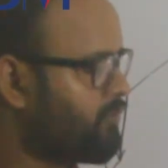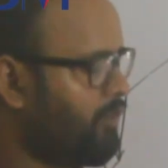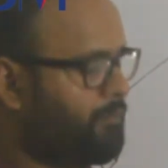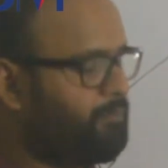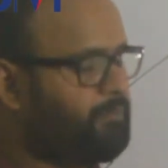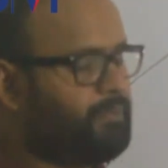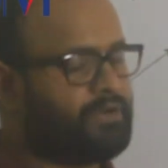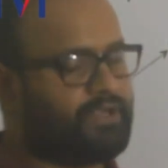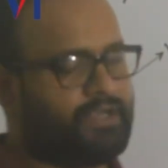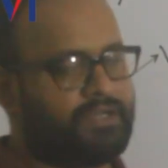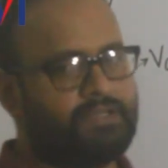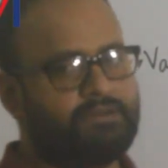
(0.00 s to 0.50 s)

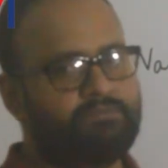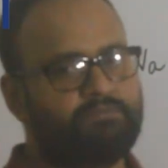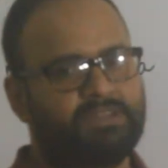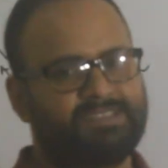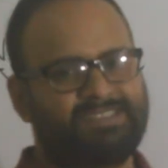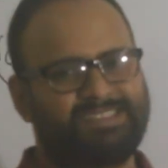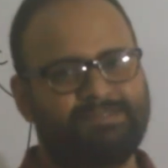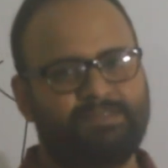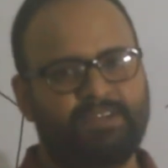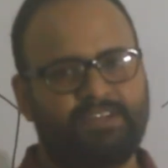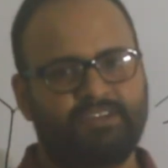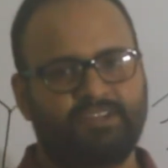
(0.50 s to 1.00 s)
কম্পোনেন্ট বা
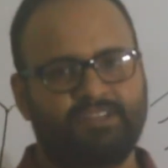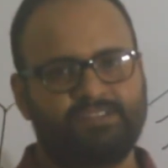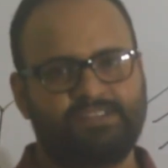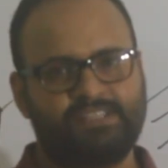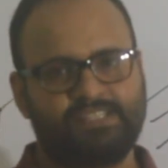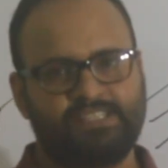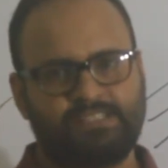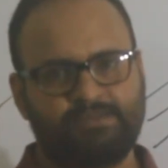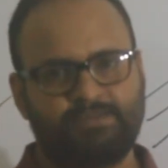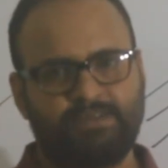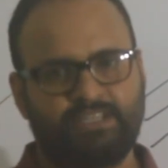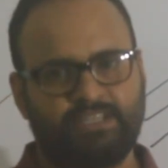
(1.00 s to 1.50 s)
সিমেট্রিক্যাল
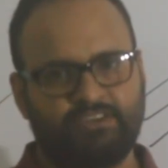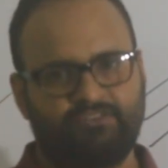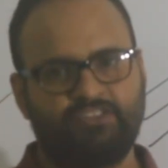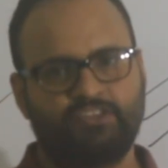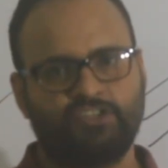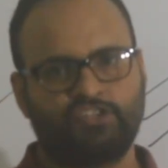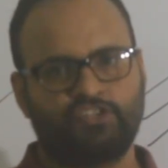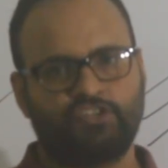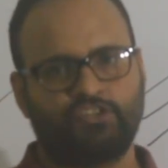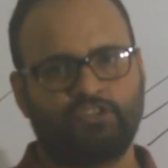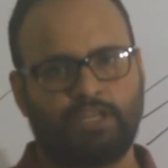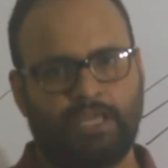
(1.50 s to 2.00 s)
সিস্টেমের
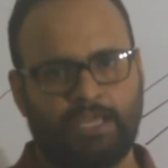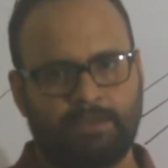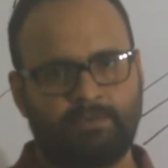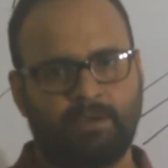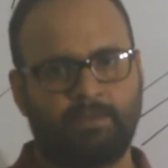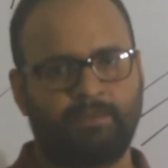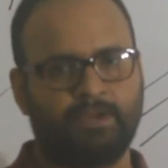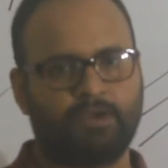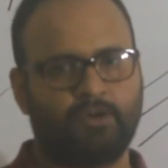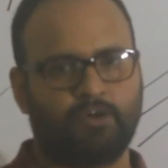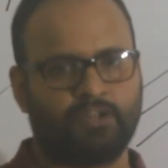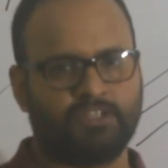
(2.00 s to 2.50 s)
ডেফিনেশন
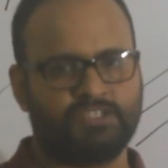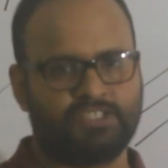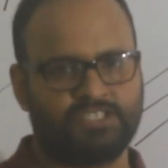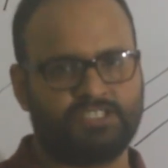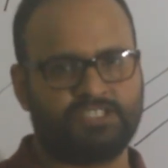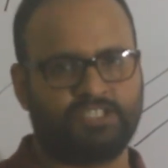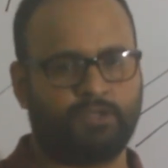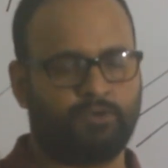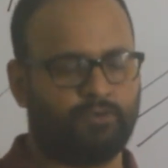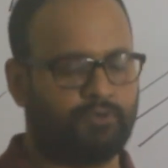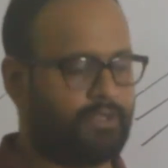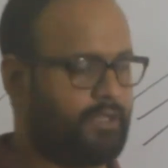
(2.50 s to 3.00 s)
এভাবে করার
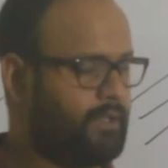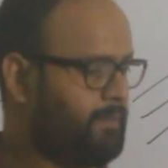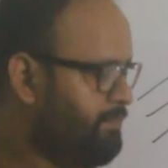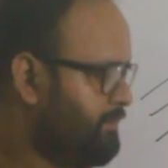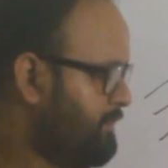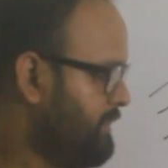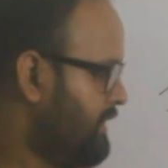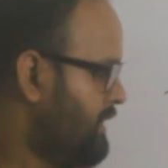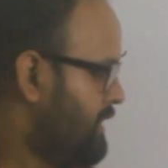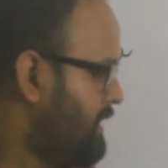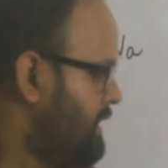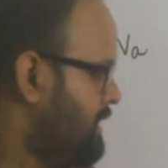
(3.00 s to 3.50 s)
চেষ্টা করি
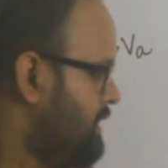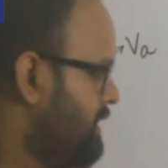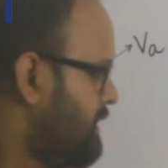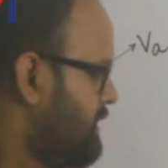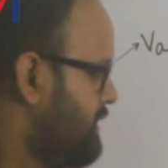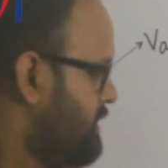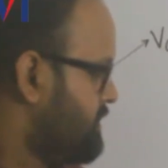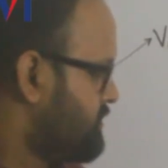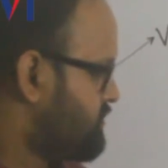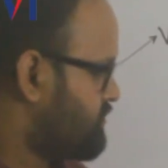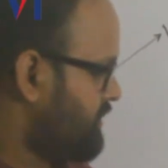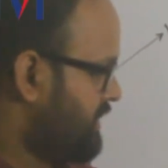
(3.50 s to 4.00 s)

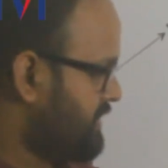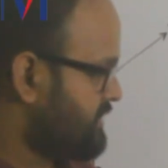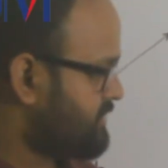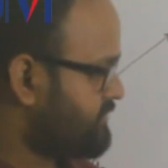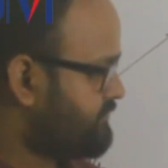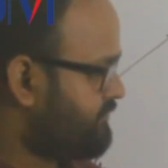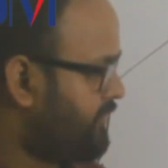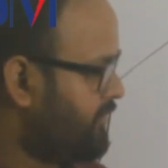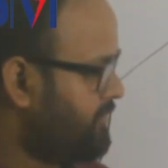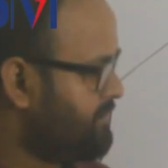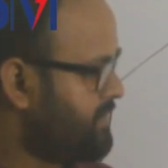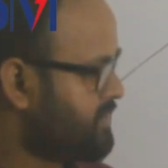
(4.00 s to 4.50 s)

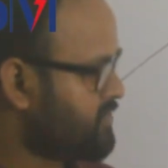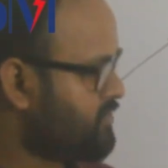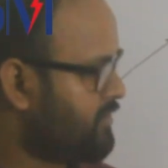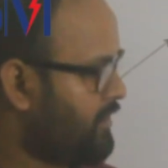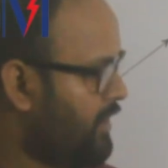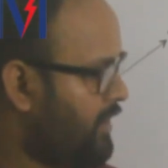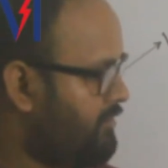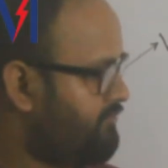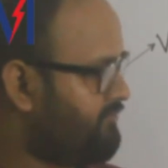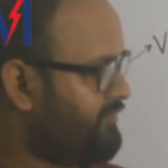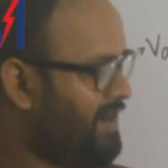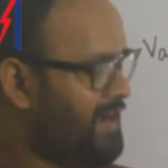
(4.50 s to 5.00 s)
ট্রান্সফরমেশন
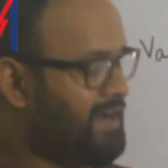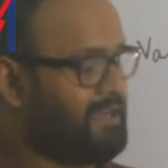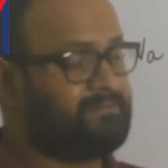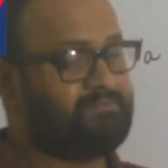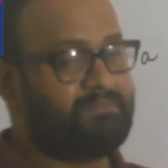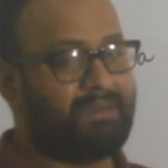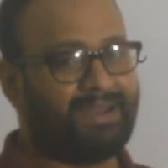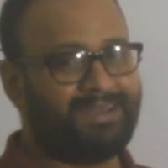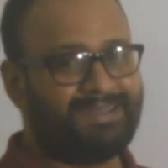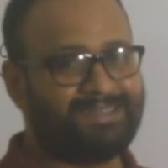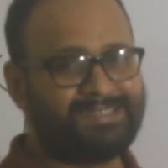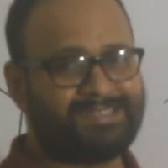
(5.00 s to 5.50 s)
অফ
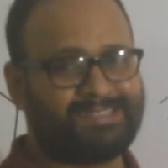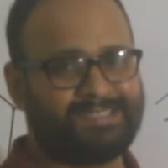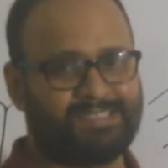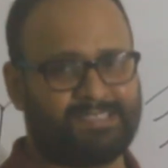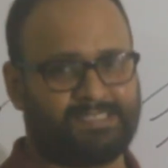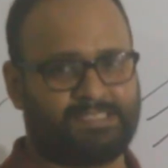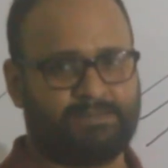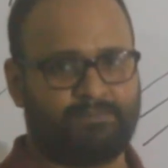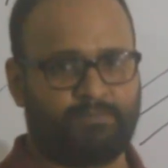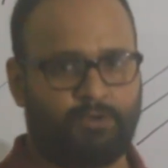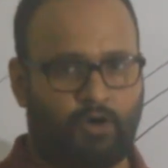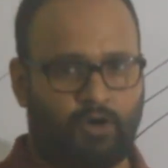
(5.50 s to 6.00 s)
আনব্যালেন্স
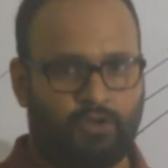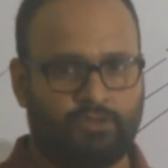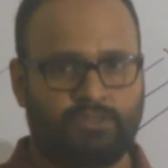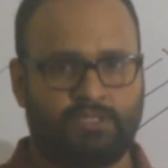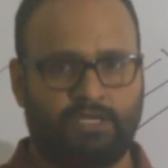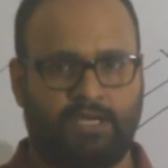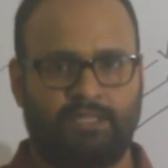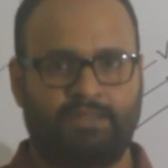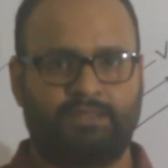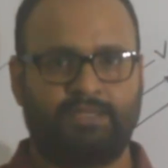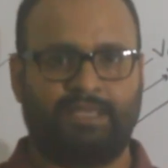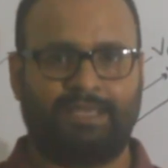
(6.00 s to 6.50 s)
সিস্টেম
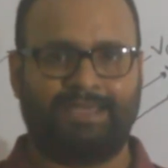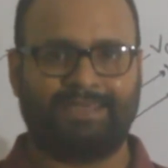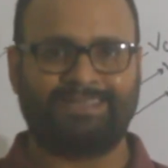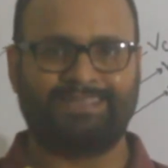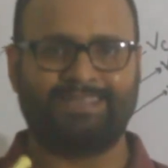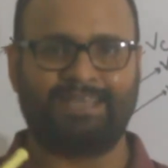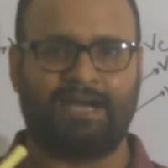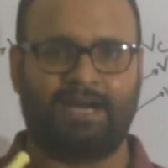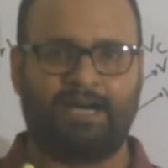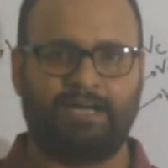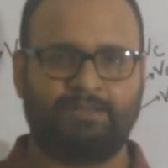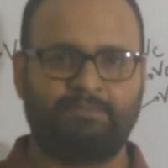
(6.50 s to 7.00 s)
অর্থাৎ
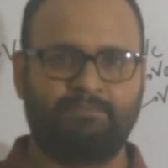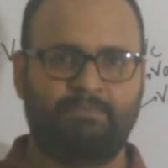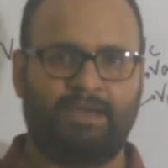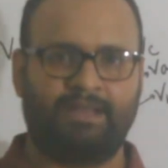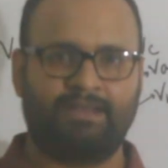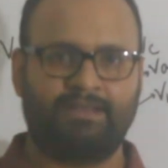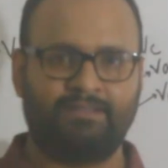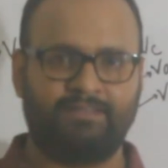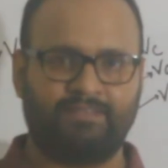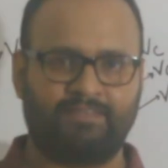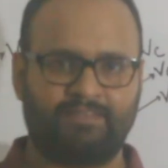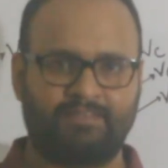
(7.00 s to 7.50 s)
একটি
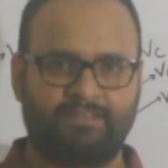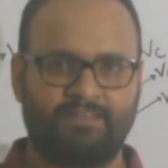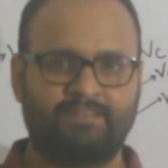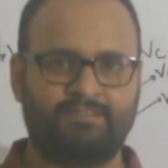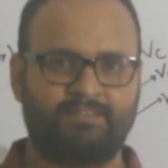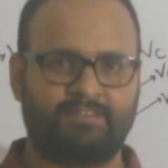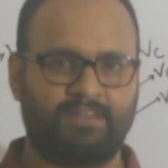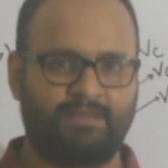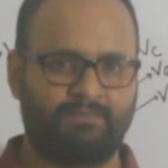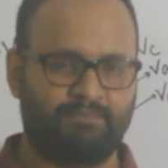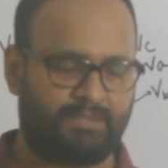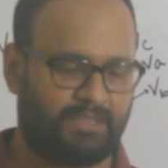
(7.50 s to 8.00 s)
আনব্যালেন্স
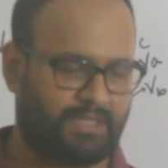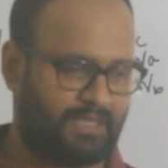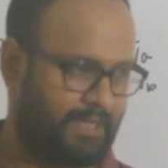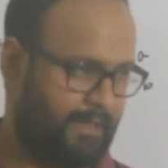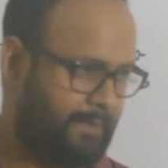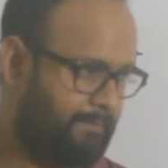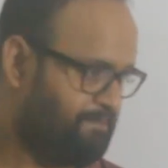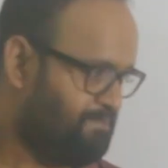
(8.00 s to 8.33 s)
সিস্টেমকে